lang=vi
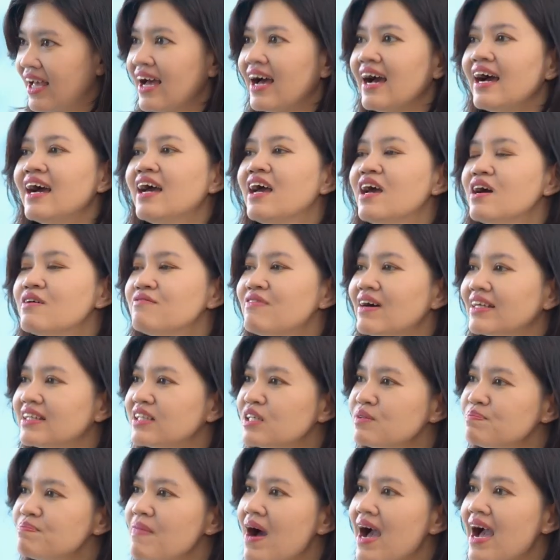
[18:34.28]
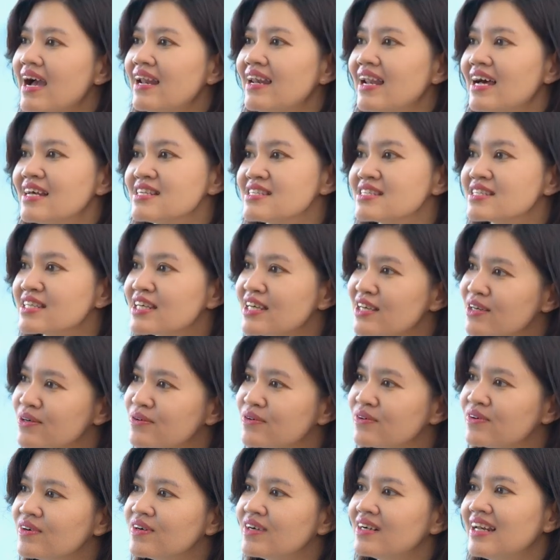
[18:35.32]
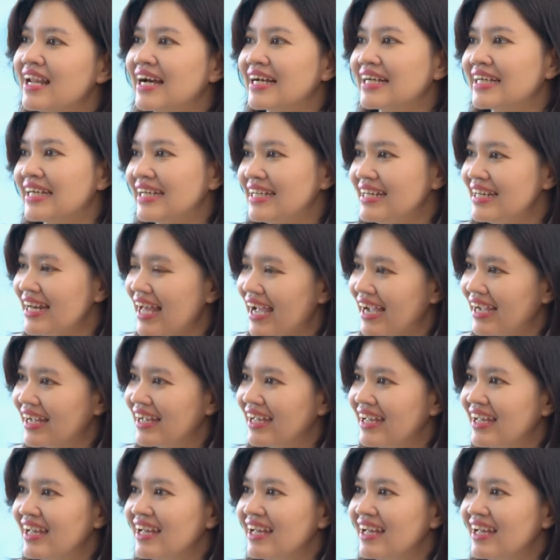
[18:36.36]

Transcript: À, và thứ ba là skill, là kỹ năng.